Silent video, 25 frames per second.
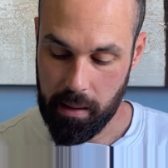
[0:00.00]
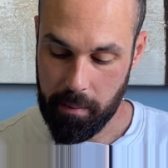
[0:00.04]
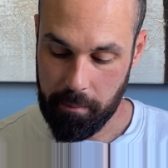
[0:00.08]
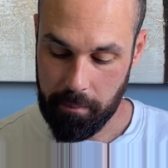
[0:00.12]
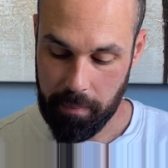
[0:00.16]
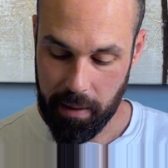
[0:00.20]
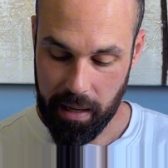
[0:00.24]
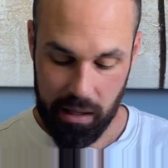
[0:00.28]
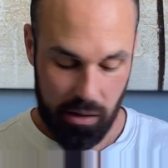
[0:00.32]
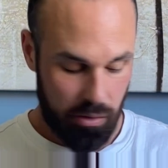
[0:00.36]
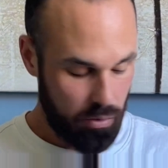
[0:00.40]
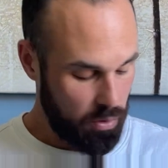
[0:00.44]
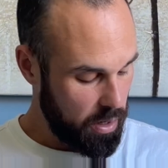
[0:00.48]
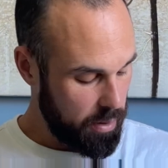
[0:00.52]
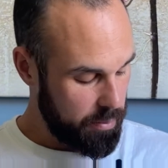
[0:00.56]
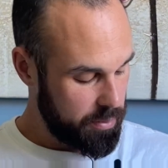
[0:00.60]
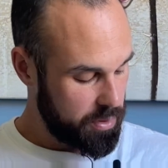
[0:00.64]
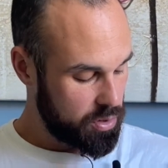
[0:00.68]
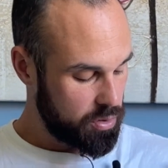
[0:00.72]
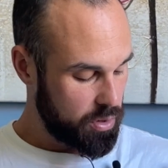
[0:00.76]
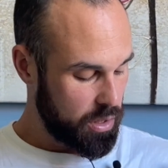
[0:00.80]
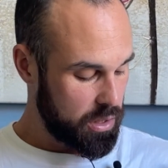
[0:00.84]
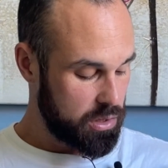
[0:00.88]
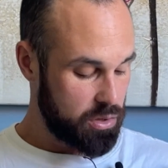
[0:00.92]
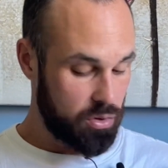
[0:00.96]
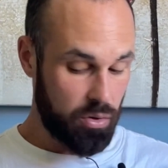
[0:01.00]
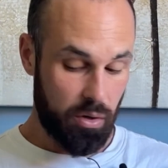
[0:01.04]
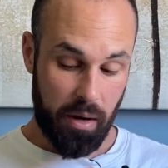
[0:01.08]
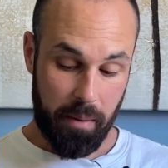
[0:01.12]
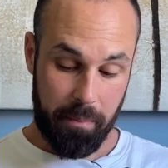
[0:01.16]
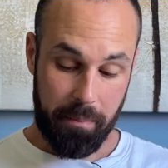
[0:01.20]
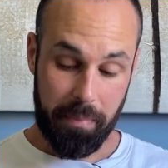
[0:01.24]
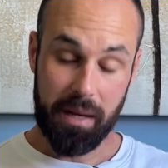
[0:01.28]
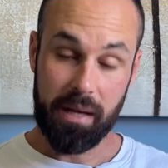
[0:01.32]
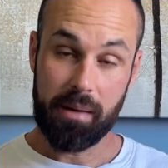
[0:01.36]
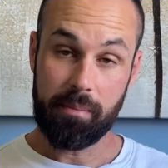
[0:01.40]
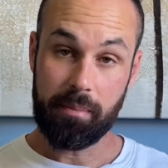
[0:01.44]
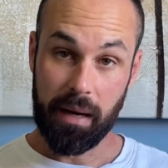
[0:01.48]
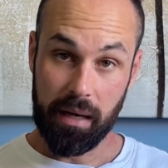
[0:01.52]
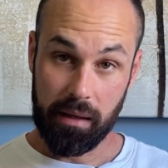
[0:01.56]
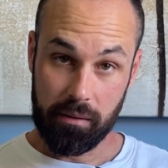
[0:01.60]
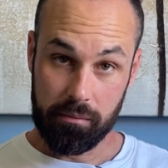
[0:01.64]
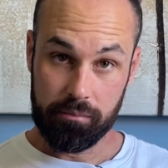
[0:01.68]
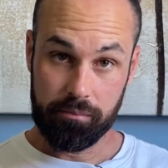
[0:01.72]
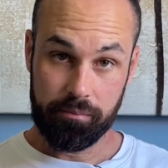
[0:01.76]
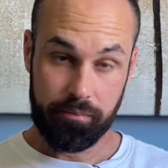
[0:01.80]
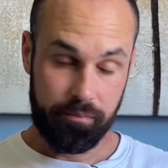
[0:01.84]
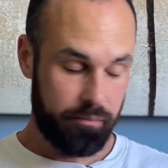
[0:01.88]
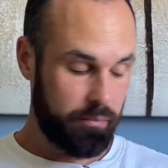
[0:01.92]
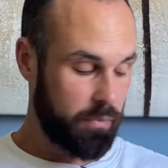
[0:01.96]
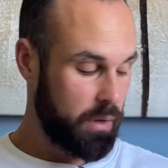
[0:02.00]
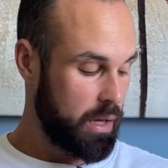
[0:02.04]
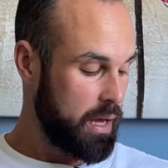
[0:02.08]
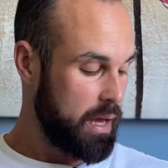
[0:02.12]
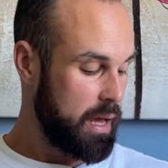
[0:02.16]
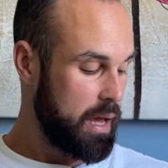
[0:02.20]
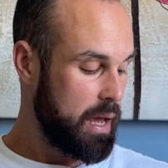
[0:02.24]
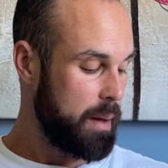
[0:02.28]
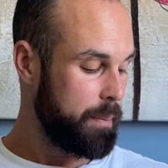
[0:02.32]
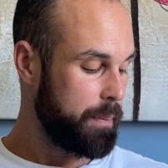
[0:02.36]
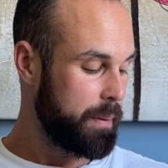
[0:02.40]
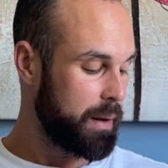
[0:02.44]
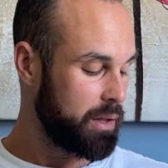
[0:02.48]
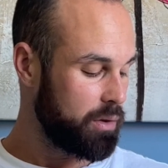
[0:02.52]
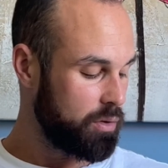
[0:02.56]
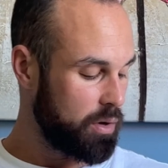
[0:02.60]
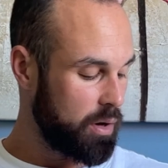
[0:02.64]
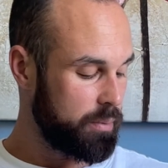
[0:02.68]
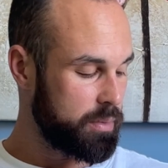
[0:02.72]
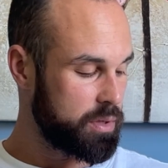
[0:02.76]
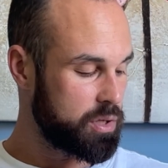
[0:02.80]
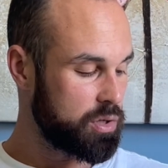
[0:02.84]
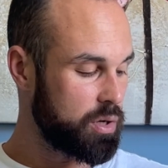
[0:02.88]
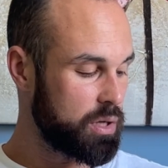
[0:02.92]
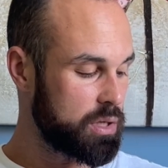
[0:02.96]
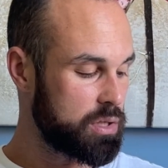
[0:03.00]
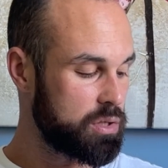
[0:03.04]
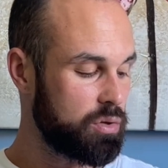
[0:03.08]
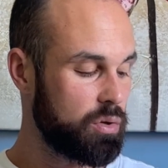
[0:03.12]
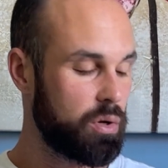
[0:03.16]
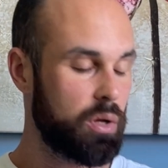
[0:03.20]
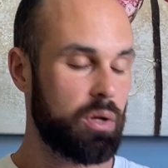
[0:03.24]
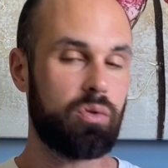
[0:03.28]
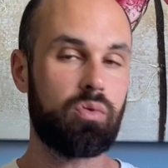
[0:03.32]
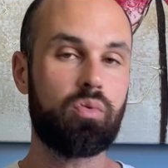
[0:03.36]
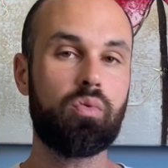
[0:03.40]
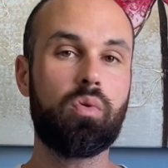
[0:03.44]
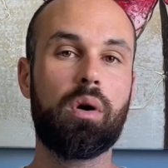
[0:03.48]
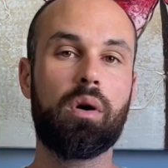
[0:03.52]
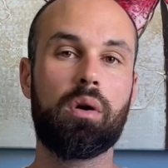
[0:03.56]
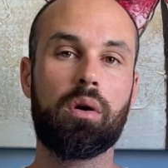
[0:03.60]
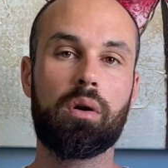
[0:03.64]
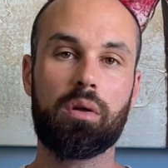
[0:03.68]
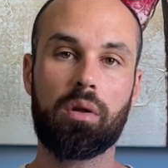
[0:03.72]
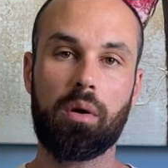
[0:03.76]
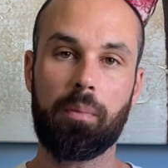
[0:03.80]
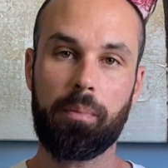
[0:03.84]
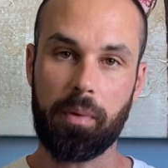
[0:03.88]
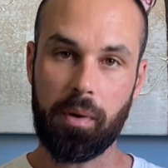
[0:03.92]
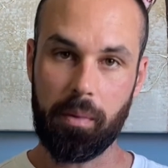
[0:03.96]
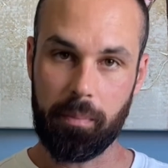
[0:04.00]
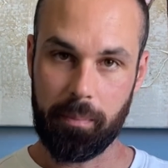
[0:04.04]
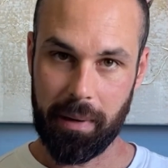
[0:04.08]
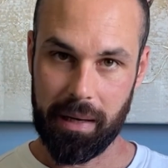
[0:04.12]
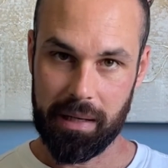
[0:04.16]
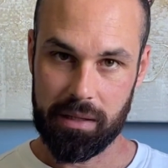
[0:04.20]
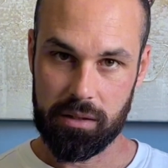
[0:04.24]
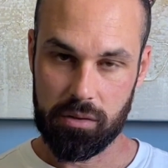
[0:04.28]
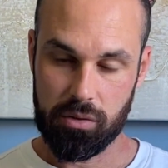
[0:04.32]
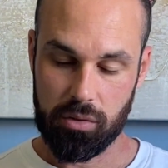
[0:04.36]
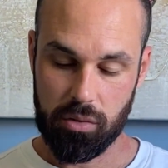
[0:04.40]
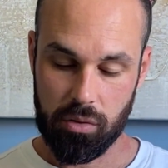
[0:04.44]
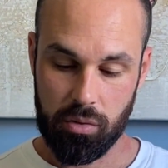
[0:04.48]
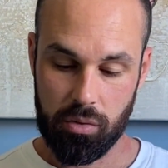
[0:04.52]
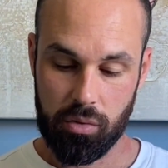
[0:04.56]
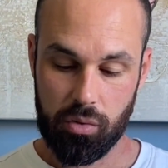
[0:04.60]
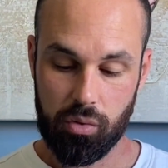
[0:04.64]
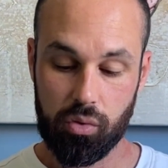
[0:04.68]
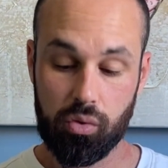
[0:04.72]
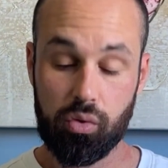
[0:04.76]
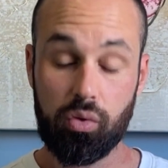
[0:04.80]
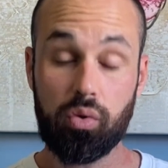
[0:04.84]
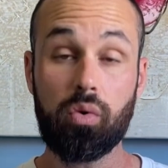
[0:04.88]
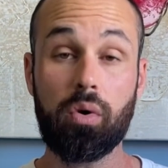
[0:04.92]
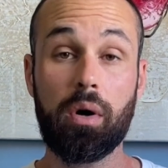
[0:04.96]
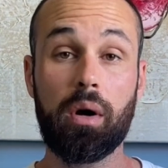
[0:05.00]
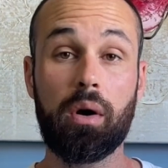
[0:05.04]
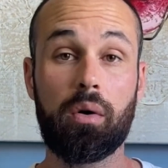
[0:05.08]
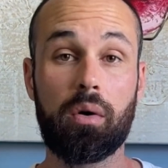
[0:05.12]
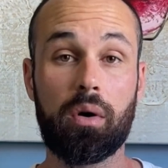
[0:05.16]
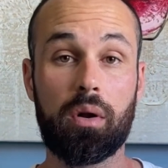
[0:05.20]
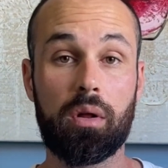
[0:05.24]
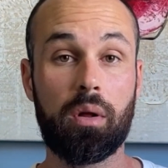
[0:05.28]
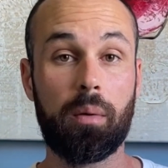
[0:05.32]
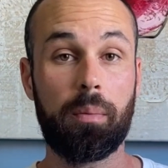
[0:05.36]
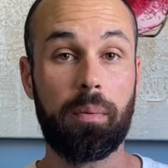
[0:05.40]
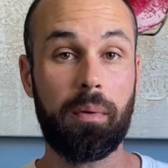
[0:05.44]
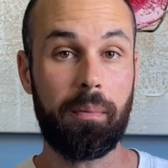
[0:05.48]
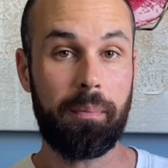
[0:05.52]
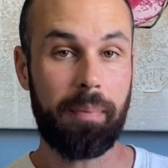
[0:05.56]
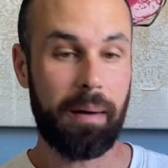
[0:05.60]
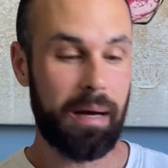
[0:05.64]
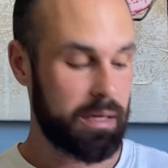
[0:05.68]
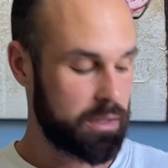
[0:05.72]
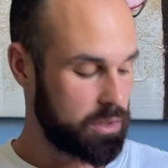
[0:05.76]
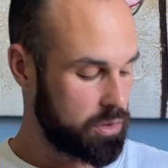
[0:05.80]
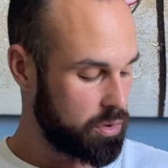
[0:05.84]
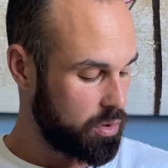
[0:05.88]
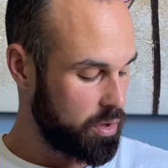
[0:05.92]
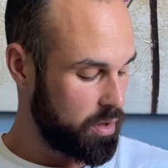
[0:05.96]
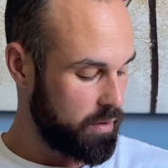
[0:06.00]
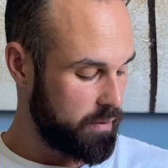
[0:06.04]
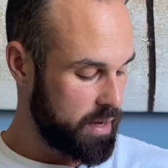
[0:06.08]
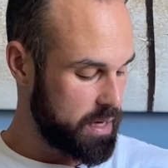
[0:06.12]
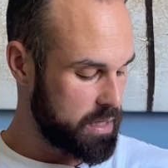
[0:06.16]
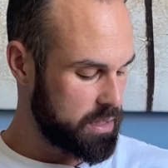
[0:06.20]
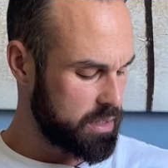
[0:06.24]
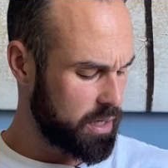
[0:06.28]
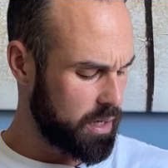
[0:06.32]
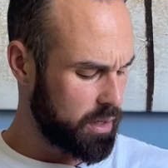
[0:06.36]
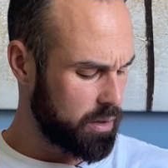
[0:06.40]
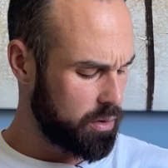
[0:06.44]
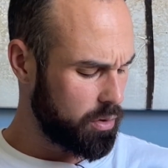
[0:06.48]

prendo una misurazione prima e prendo una misurazione due ore dopo il pasto. Due ore dopo il pasto deve essere